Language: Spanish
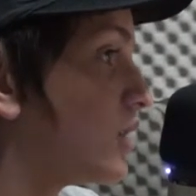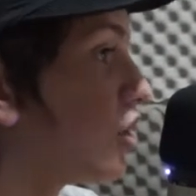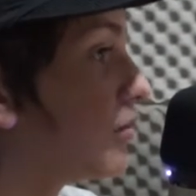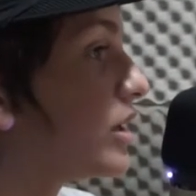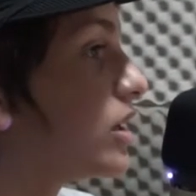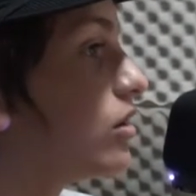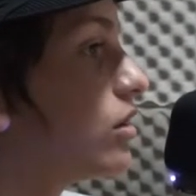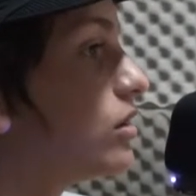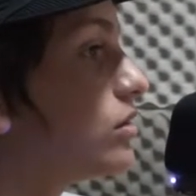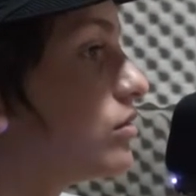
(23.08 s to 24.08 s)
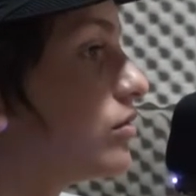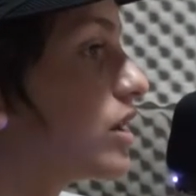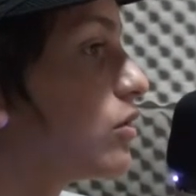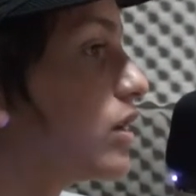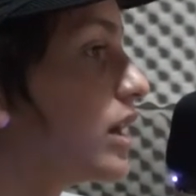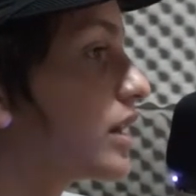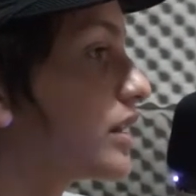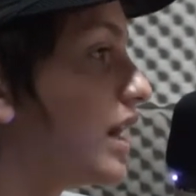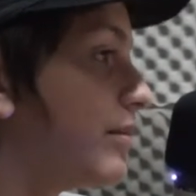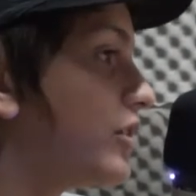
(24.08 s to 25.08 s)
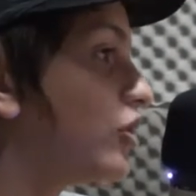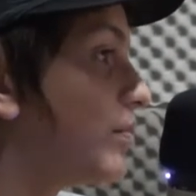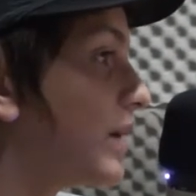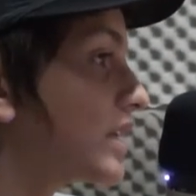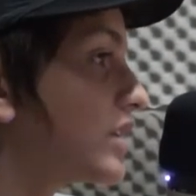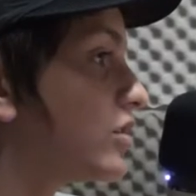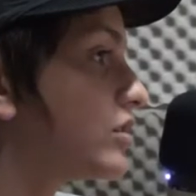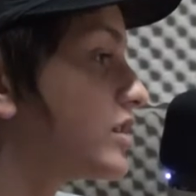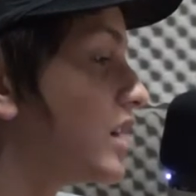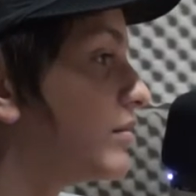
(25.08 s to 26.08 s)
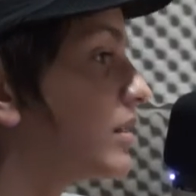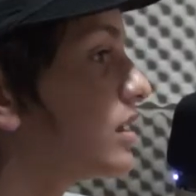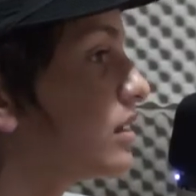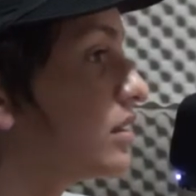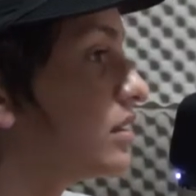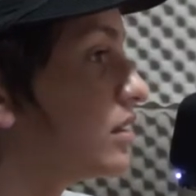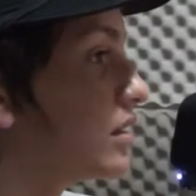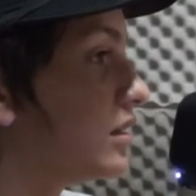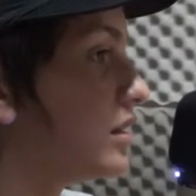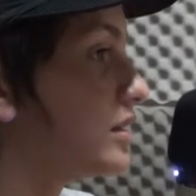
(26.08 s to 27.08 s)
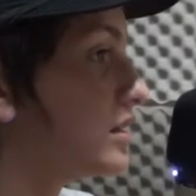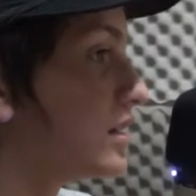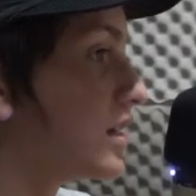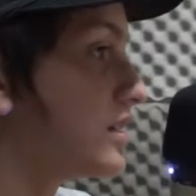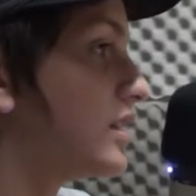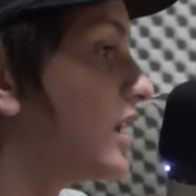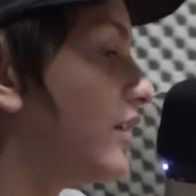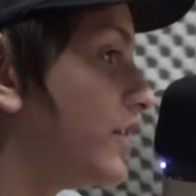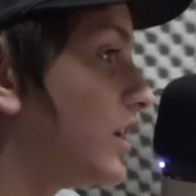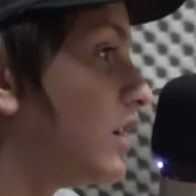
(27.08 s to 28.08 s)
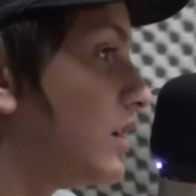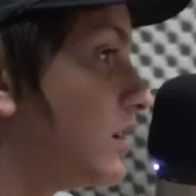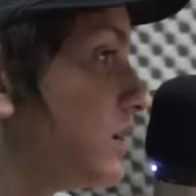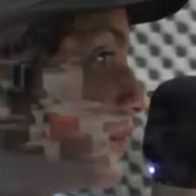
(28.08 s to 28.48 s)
Y el domingo tuve que jugar también dos partidos semi y que sería la final.